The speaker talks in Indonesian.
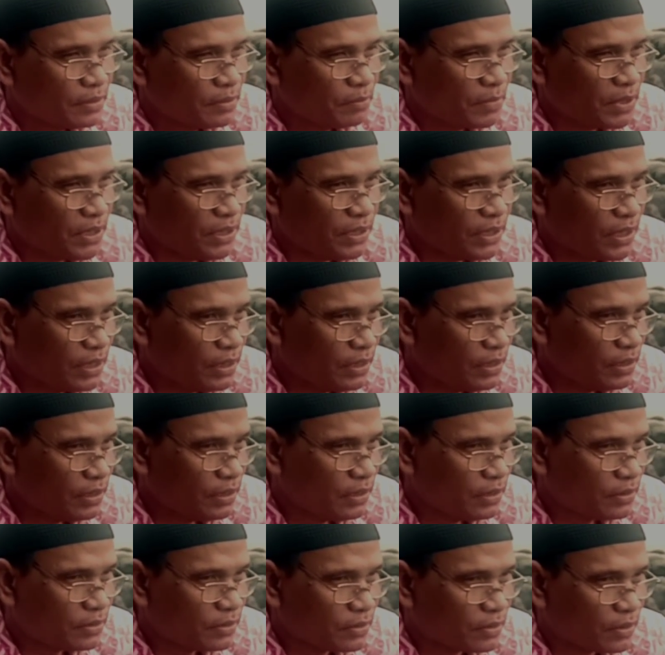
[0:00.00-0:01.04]

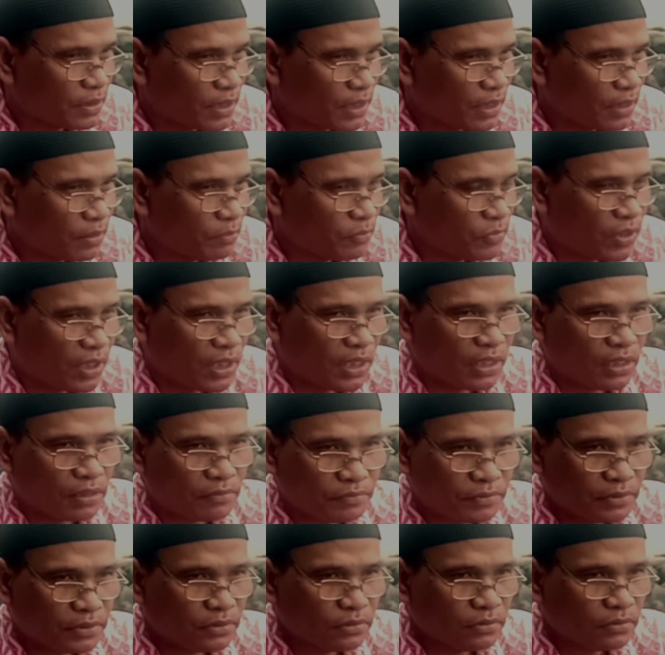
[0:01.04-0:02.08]
menjadi seorang
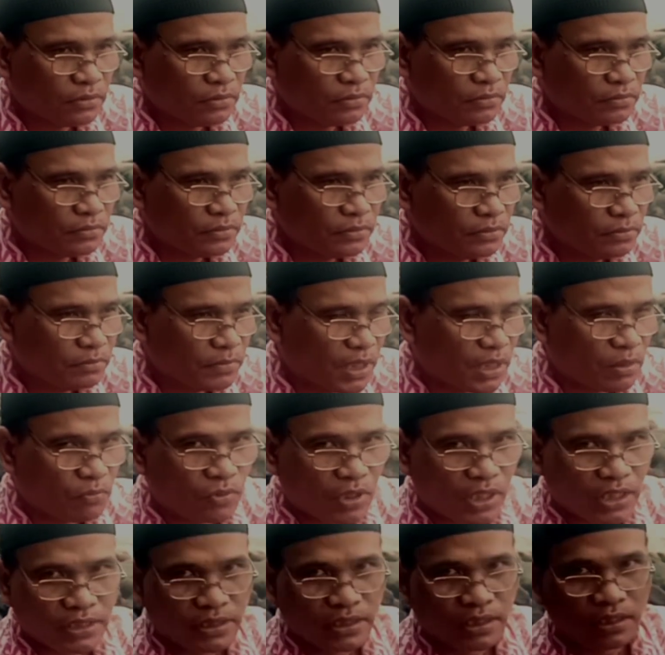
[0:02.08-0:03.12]
mualaf itu
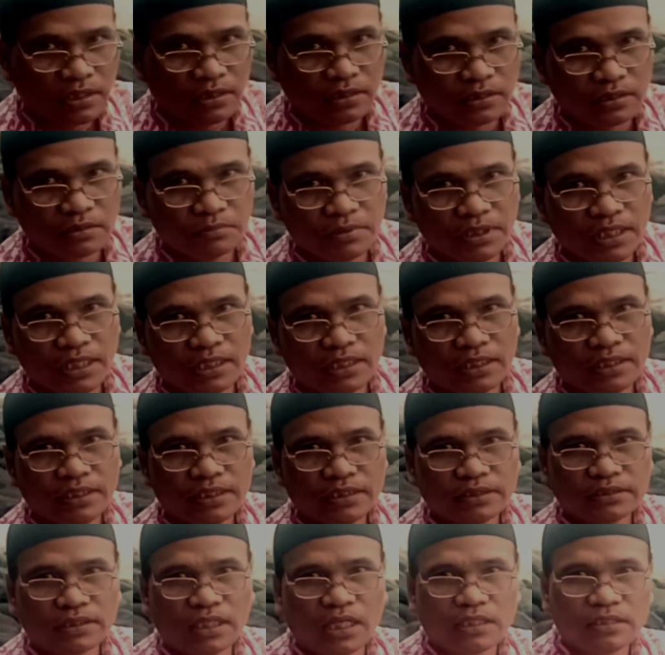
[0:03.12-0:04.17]
menemukan jalan kebenaran
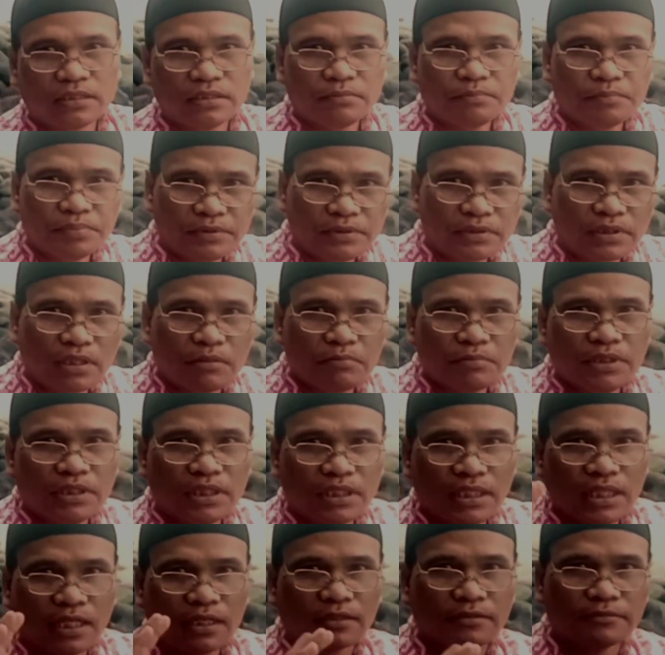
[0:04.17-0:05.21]
yang sangat terang
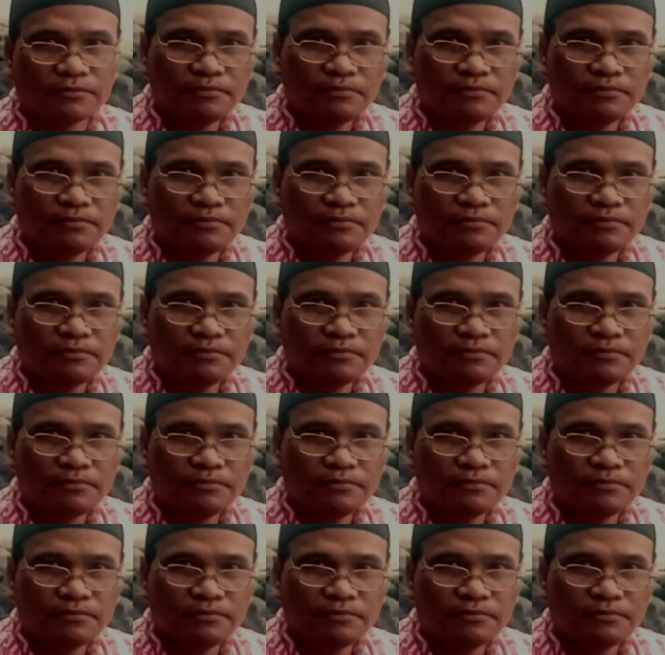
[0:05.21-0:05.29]
benderang